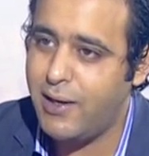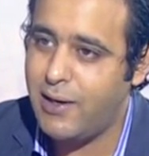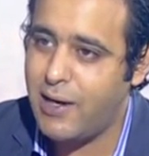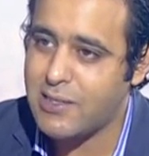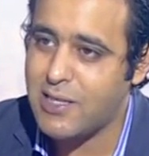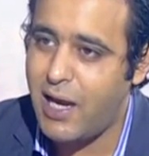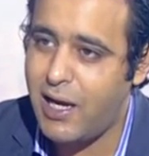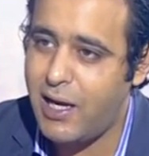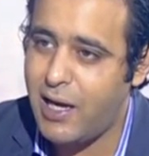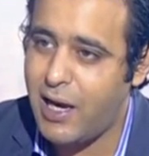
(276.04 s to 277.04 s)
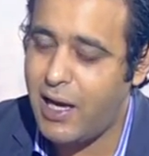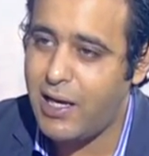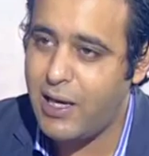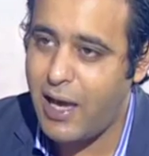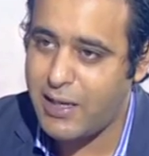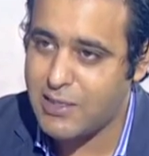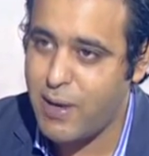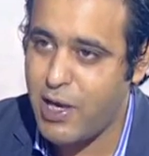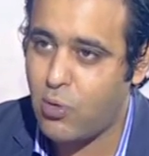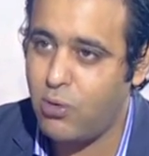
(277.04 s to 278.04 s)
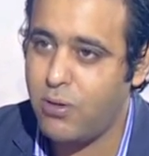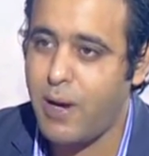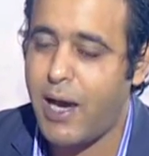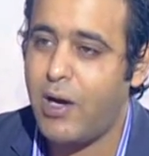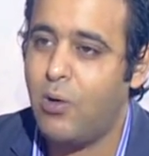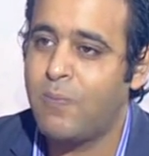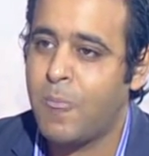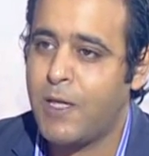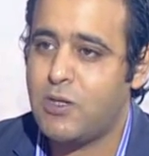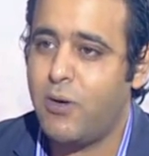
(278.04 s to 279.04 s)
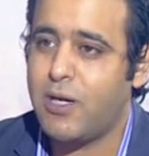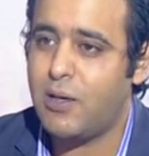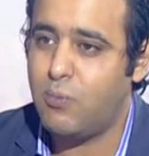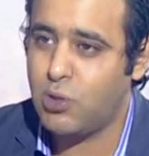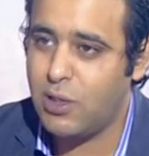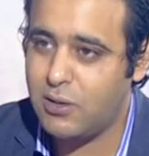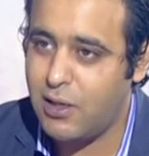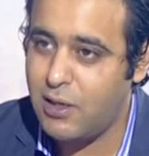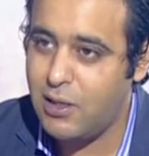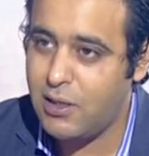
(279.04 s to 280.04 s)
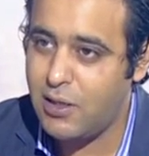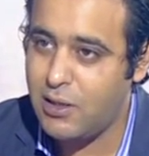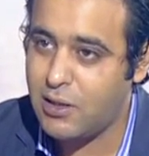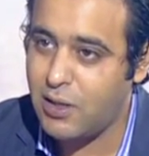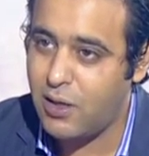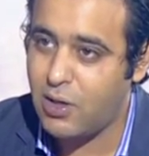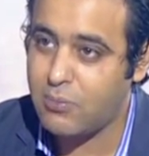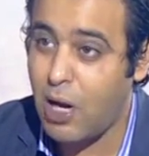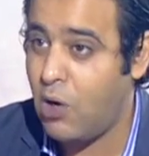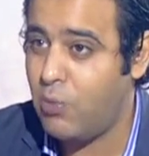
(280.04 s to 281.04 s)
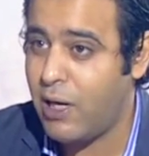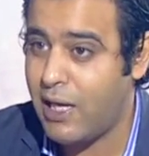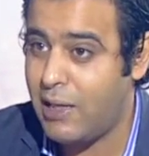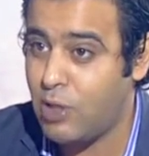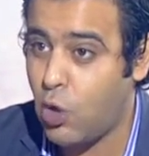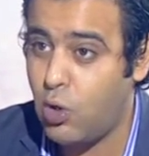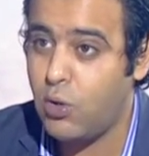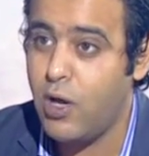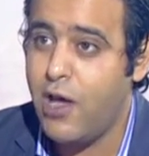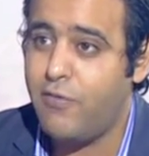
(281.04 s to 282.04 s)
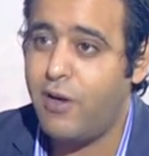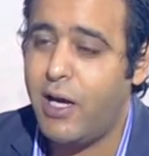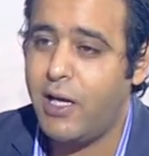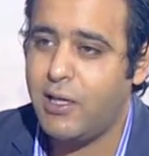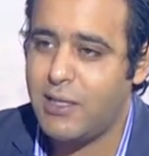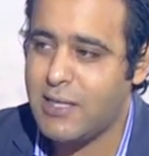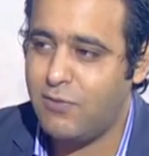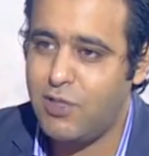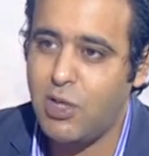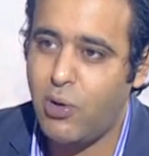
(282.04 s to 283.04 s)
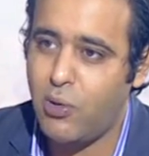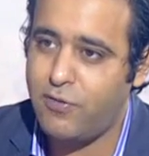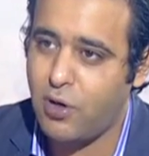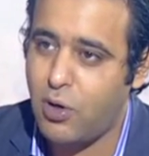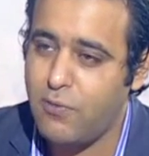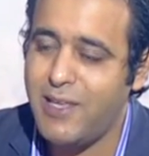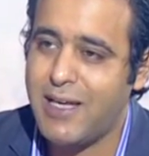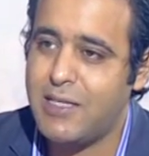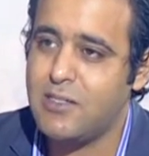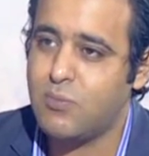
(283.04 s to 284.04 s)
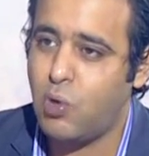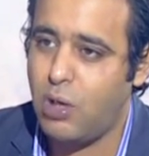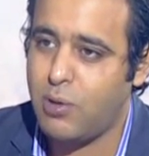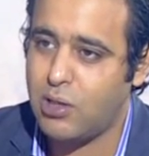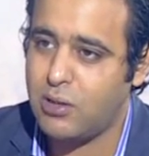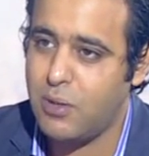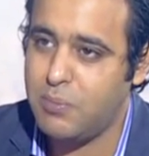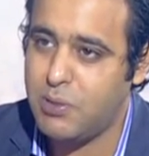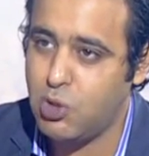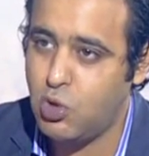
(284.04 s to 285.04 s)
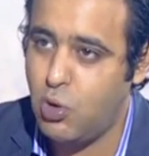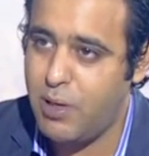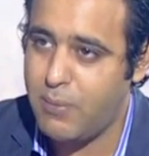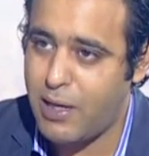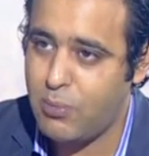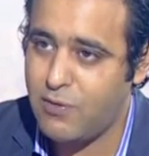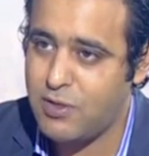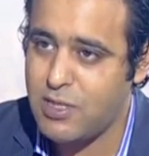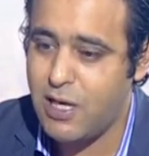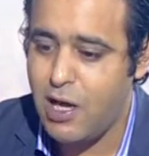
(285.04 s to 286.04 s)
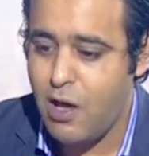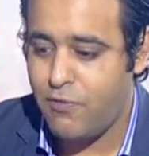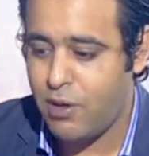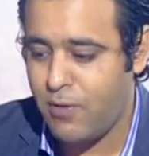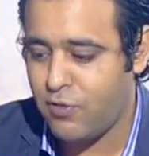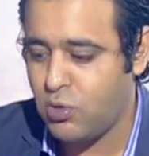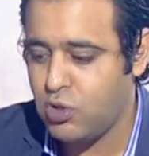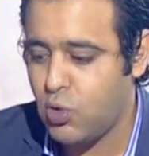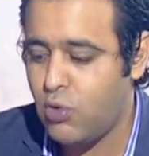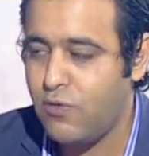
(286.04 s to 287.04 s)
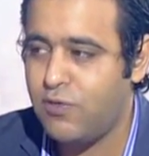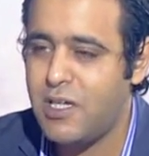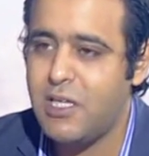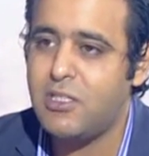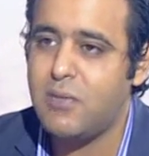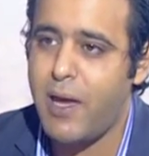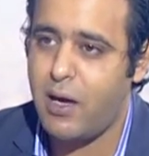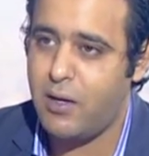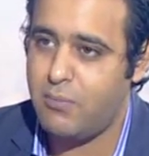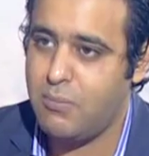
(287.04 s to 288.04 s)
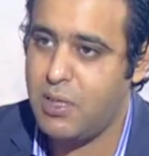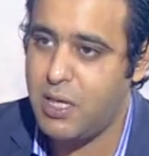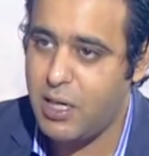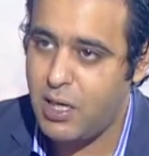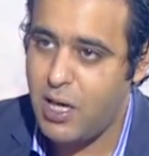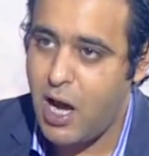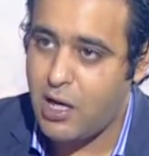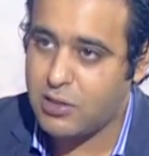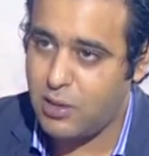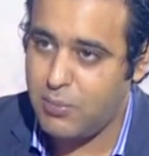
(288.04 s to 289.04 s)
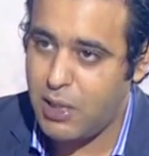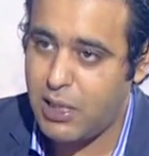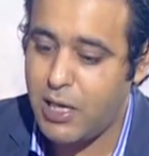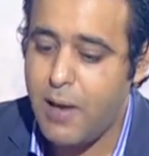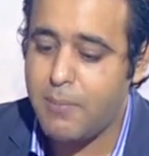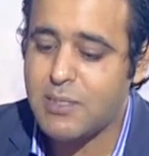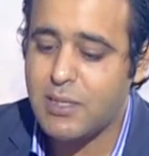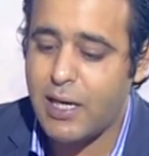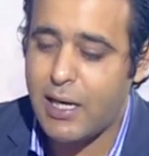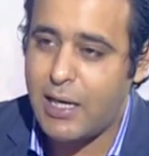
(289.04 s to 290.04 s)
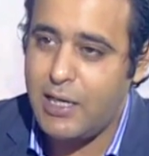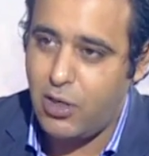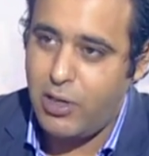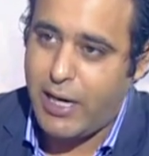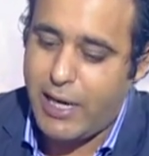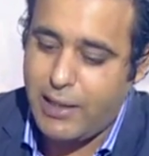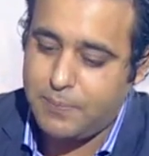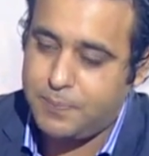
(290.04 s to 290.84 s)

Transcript: الاسلحه على احدث ما يكون معاهم صواريخ مضاده للطائرات معاهم الكلام ده كله فاذا في دول واقفه وراهم في اجهزه مخابرات بتمدهم بالمعلومات في سينا فالمفروض يكون في انتباه مننا اكتر من كده بس خليني اقول لك يعني حاجه الانتباه